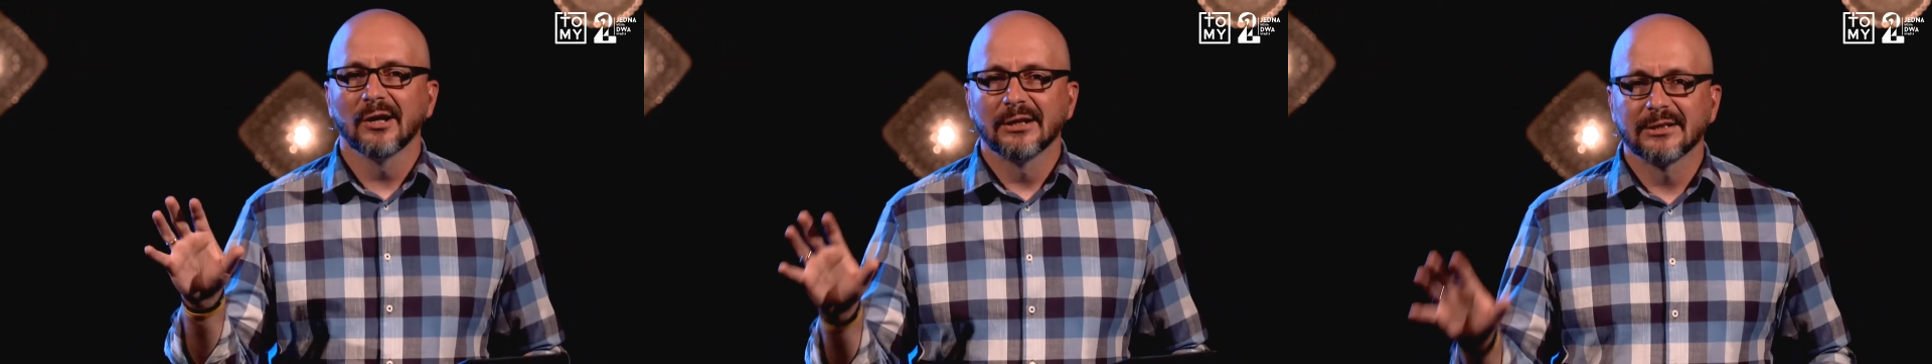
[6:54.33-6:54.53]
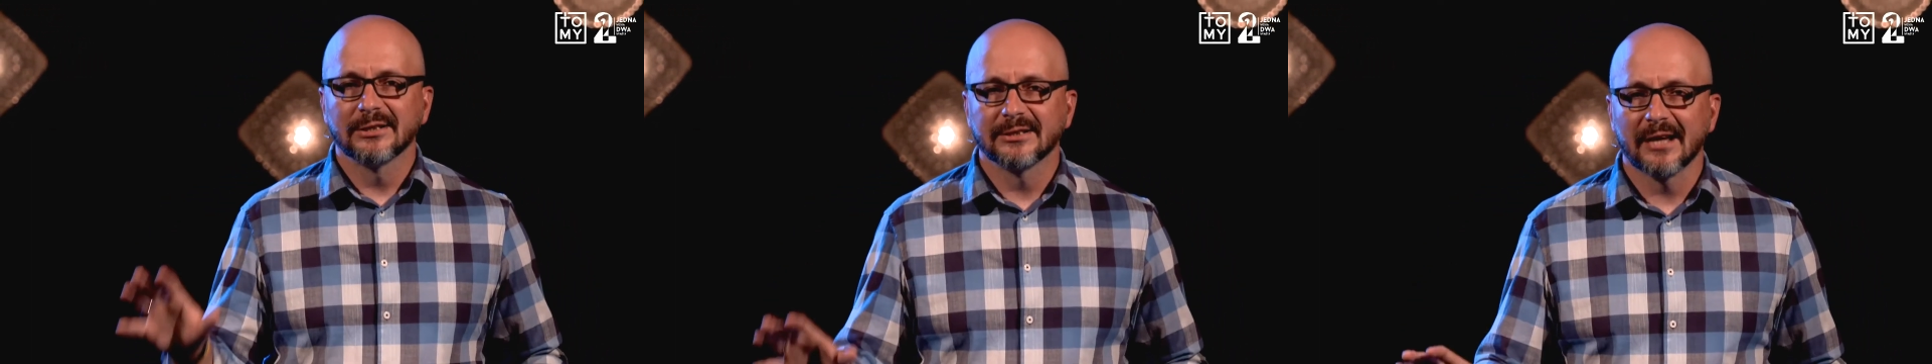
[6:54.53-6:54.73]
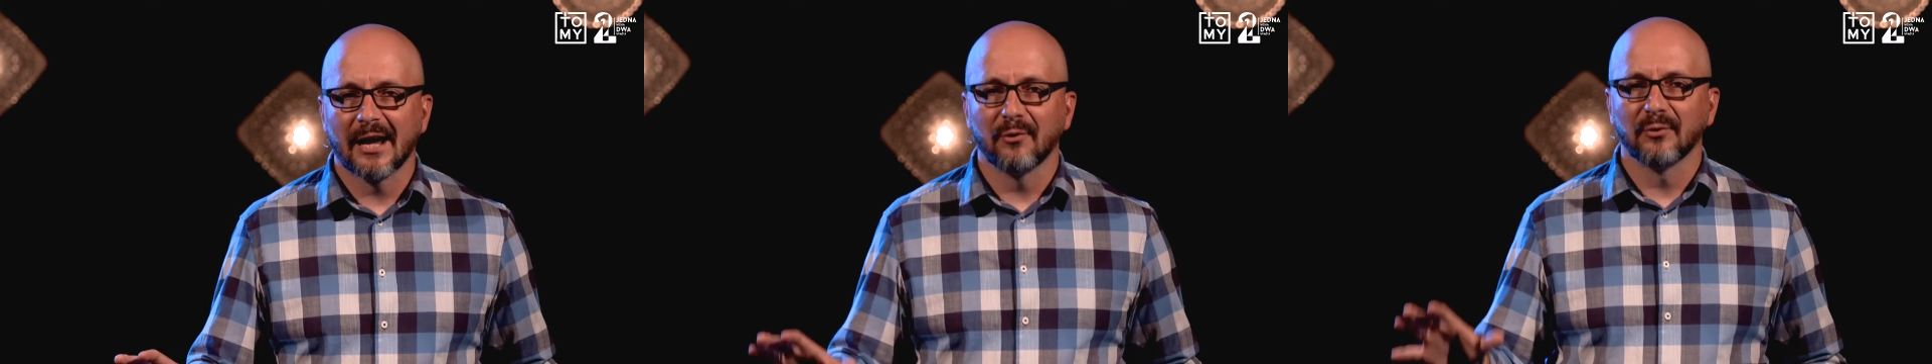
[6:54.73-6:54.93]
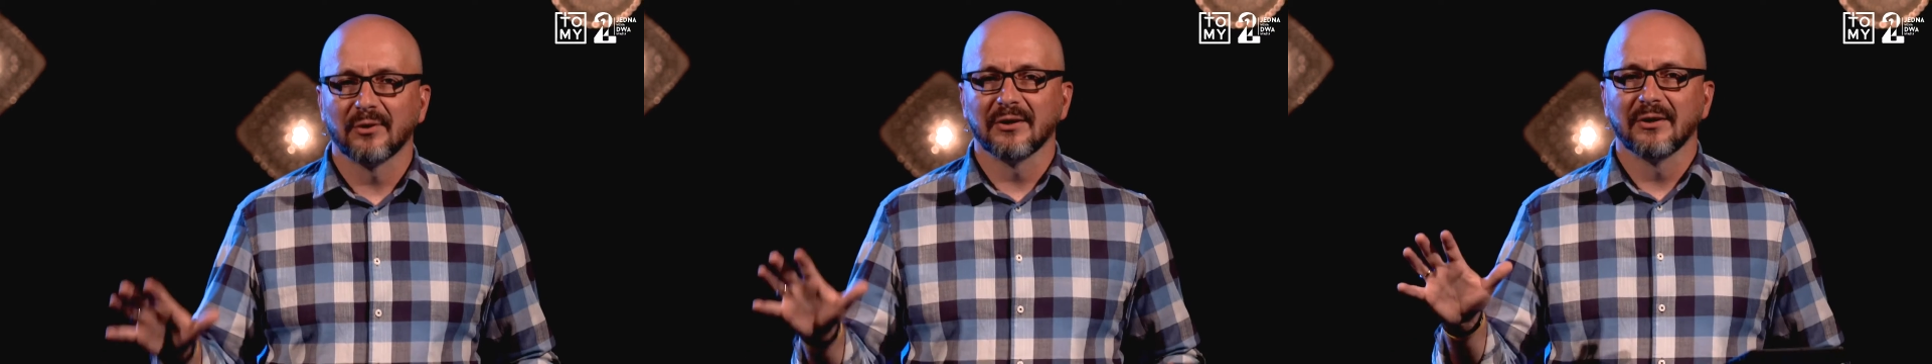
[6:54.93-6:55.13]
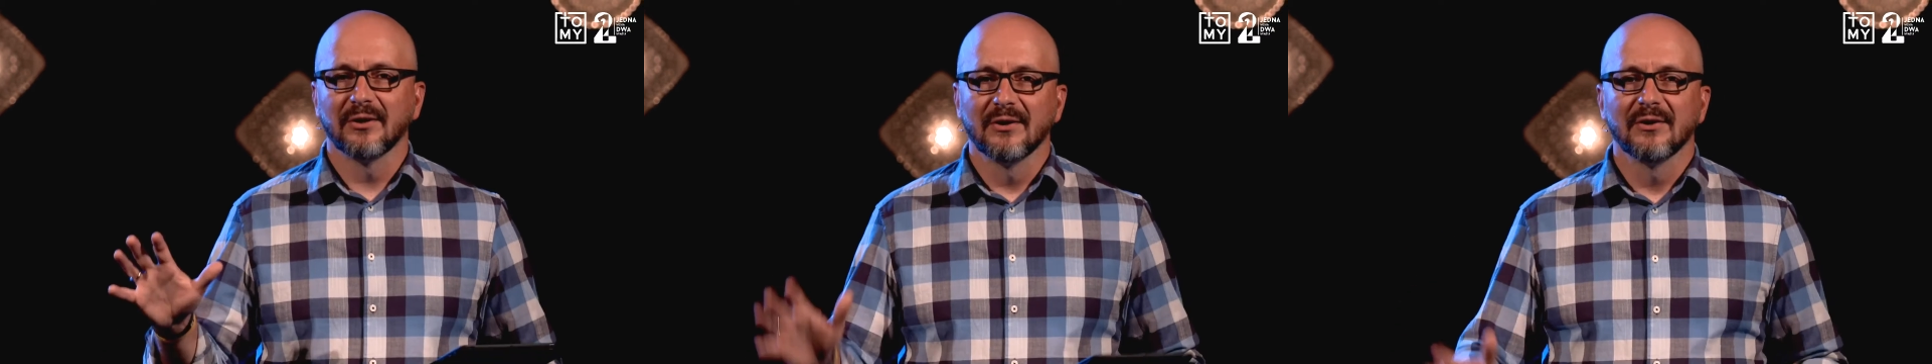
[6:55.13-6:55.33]

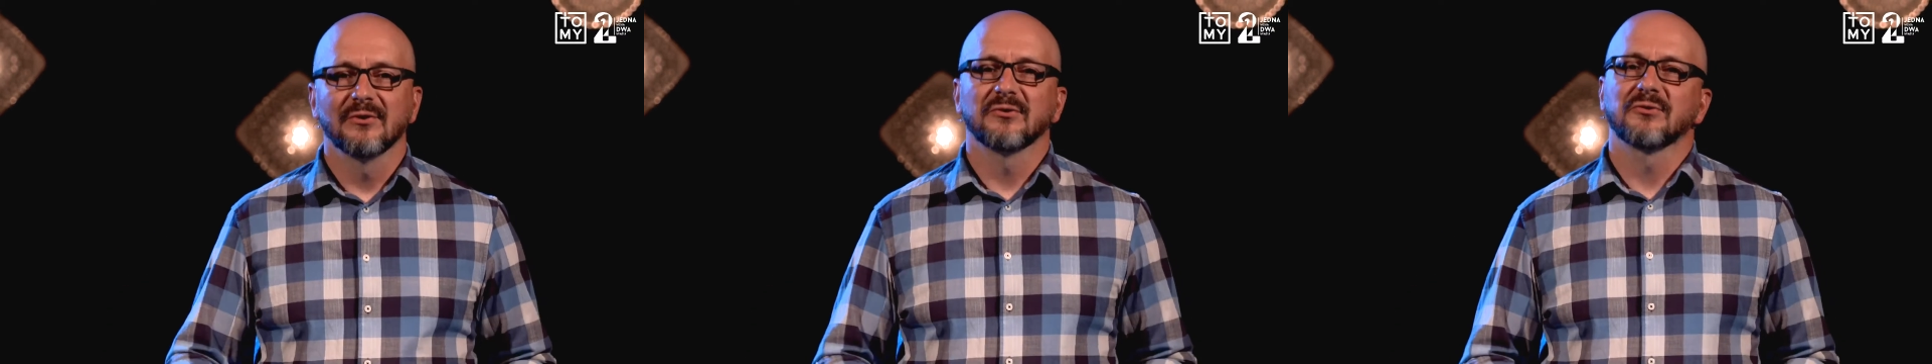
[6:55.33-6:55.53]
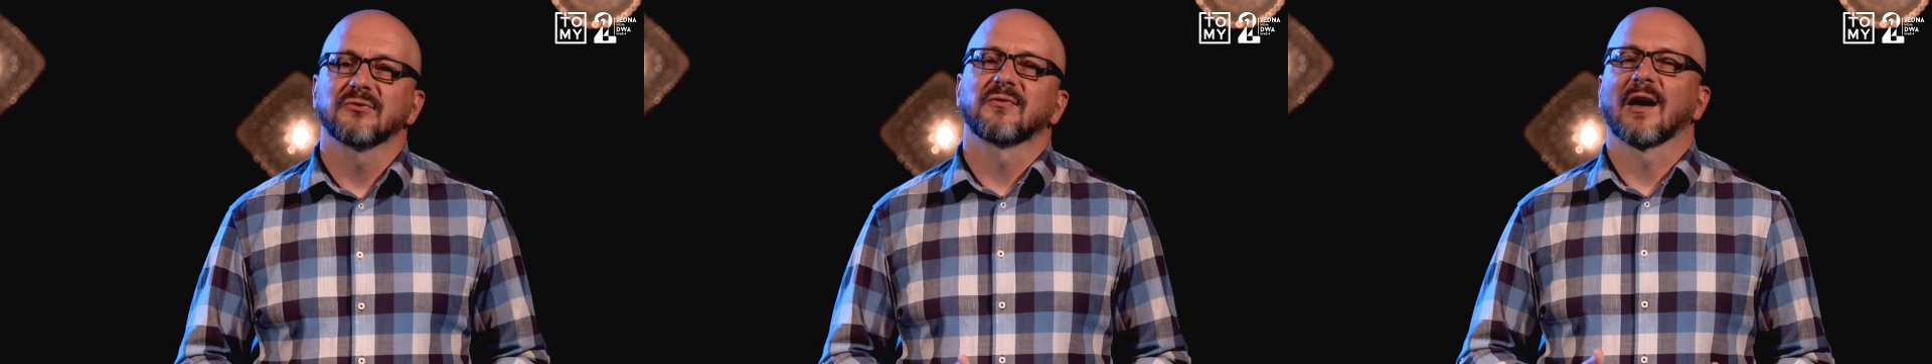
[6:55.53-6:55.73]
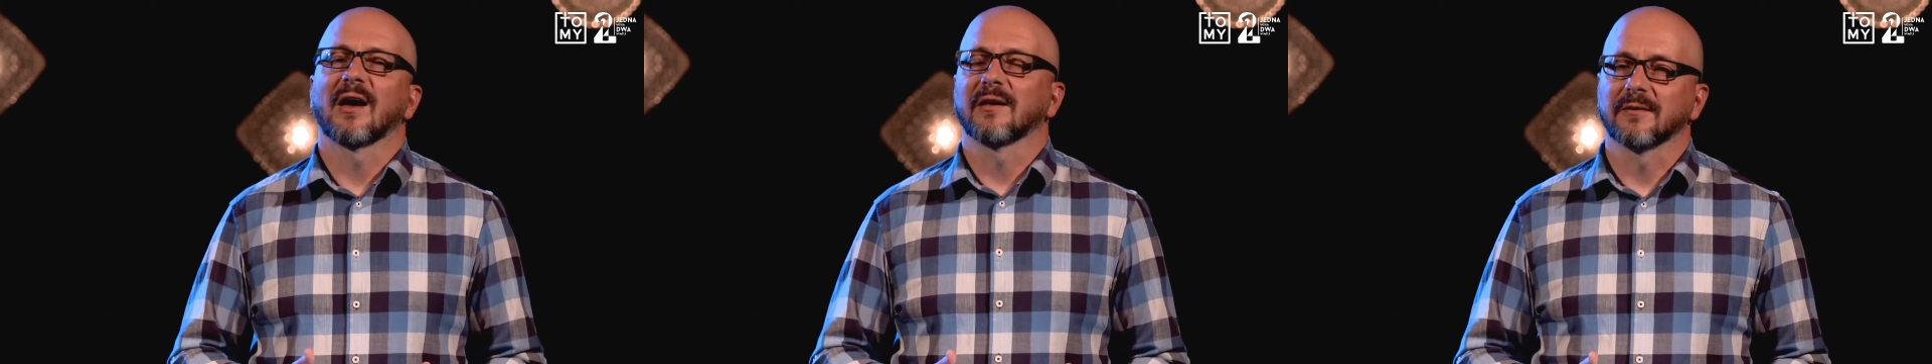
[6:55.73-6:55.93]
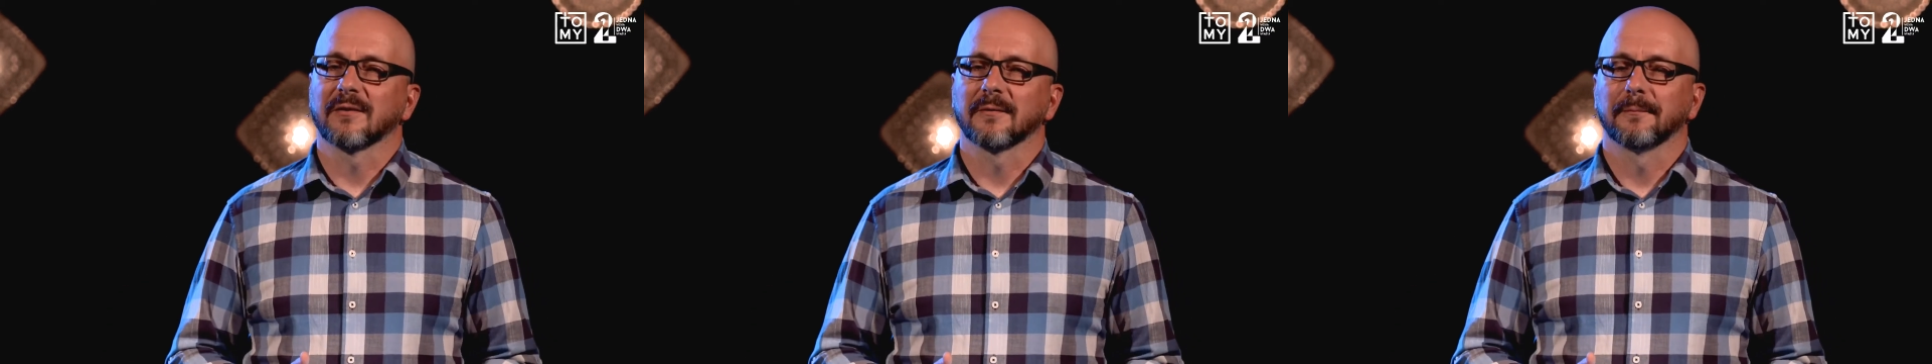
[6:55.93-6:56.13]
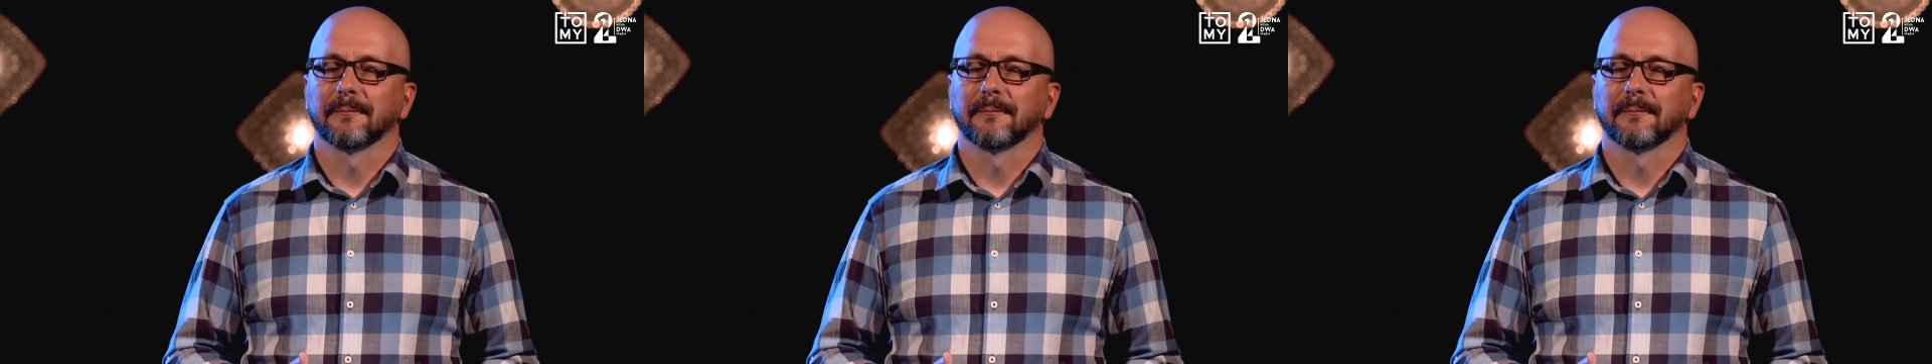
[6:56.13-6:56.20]
cały świat.